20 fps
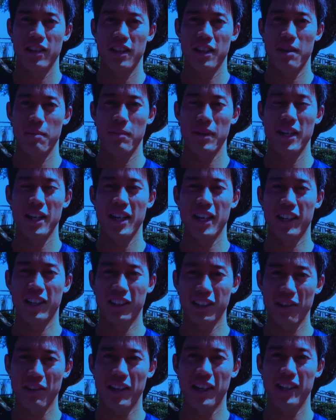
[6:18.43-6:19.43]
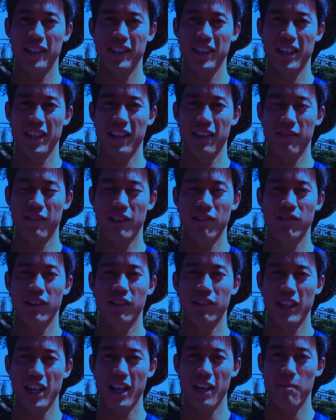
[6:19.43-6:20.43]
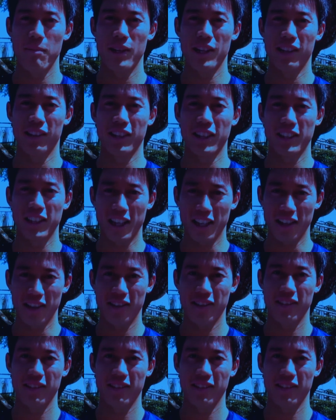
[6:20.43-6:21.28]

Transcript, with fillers: えー、見れない方はぜひワウワウで見てください